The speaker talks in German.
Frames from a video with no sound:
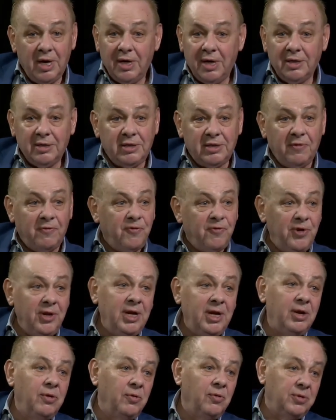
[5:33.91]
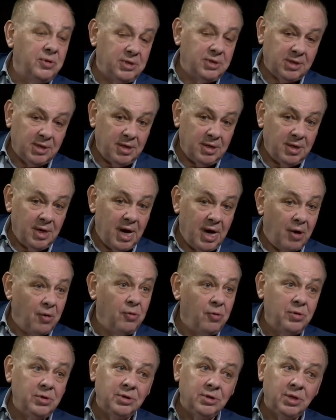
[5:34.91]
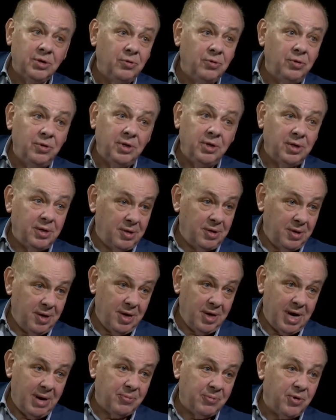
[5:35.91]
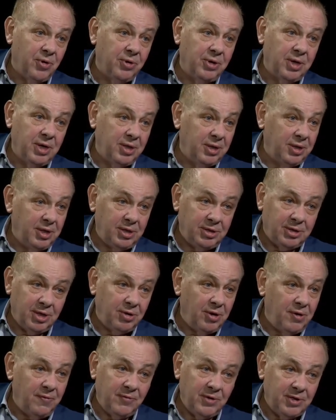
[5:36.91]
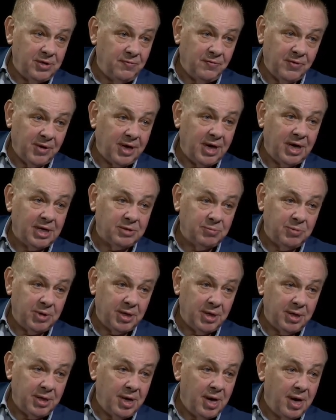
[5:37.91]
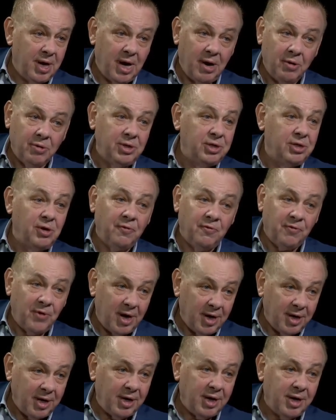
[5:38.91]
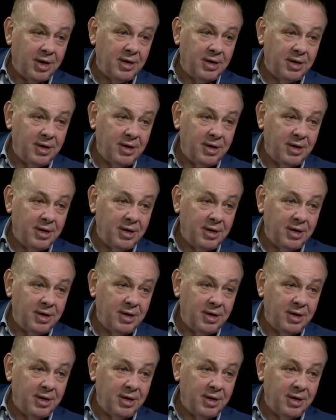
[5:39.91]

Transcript: Sie finden unsere, auch unsere grünen Abgeordneten nicht in öffentlichen Verkehrsmitteln, mhm. auch nicht auf Fahrrädern.